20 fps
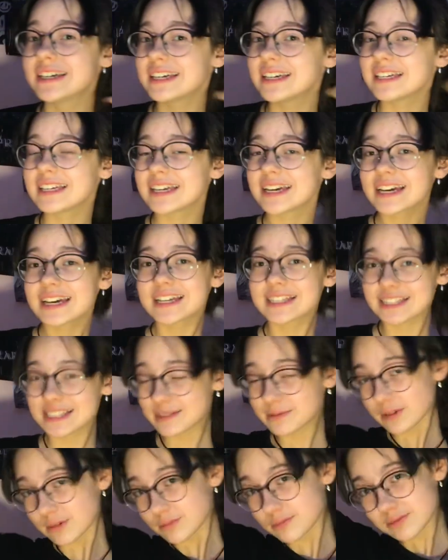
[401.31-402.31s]
Jest i
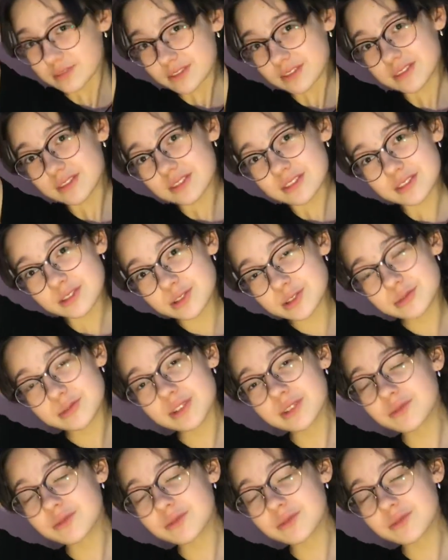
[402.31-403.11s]
mam dość długie